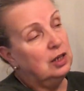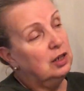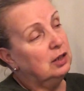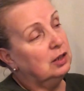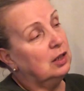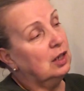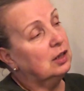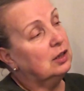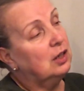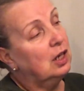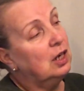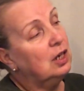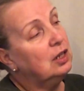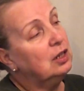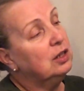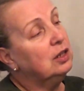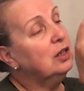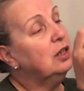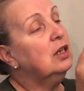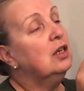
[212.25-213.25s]
и тогда
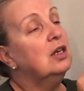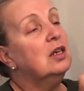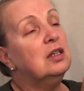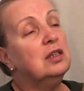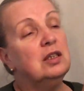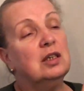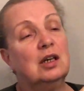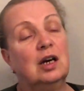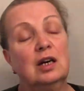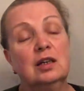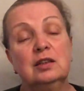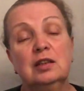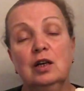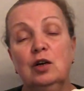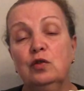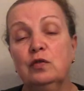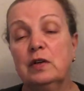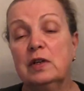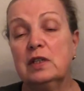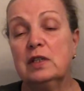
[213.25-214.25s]
они
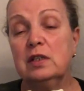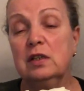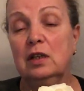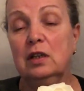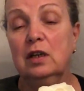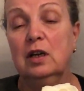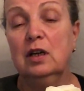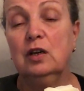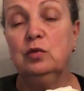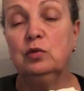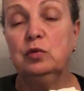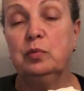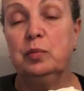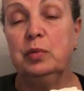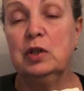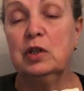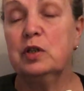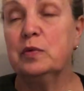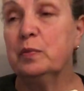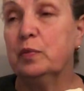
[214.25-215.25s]
никогда у вас не лягут
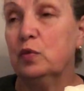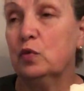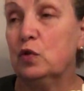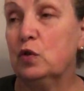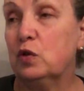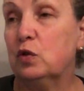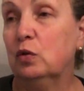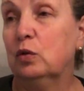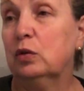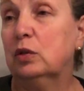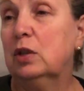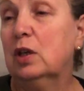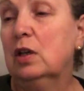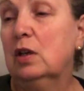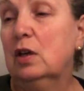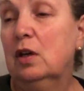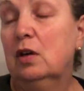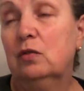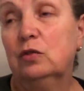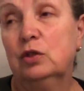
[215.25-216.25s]
без пустот.
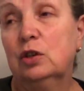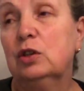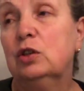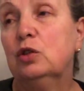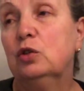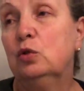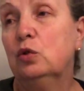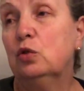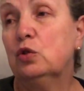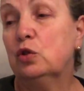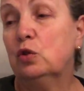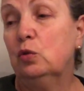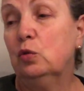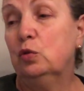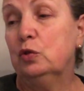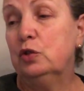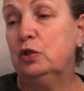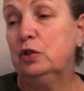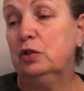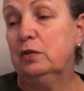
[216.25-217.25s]
Вот это тоже
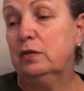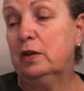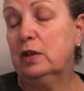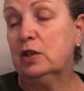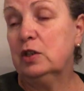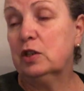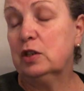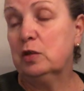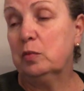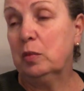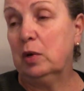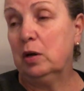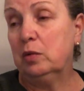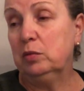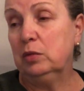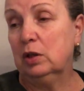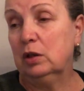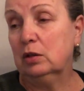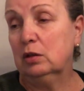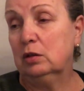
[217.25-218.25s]
очень важный
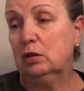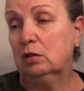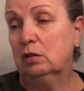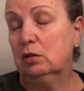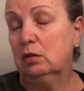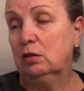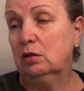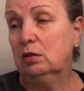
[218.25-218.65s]
момент.